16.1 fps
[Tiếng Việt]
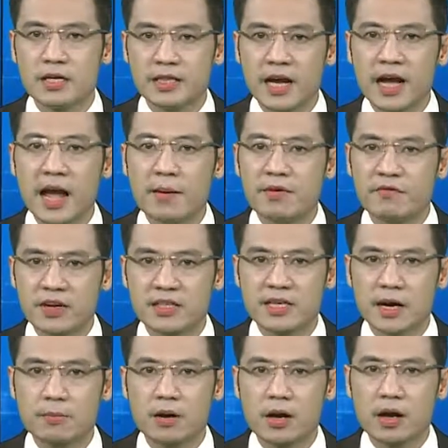tăng
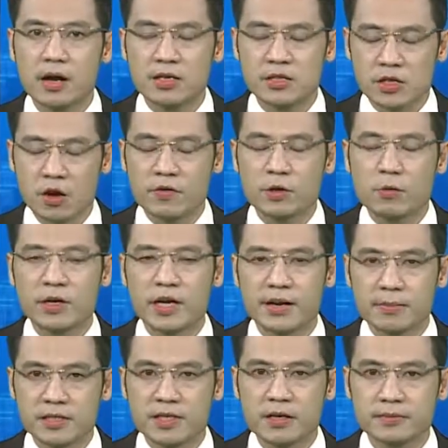20% so với cùng kỳ
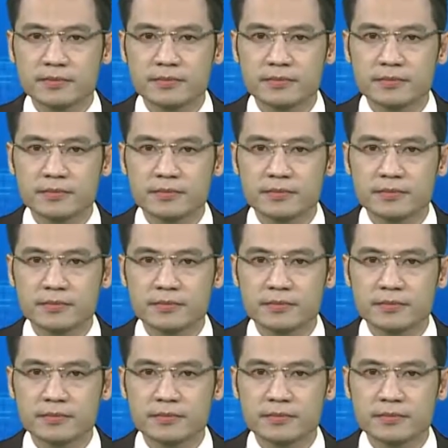năm trước.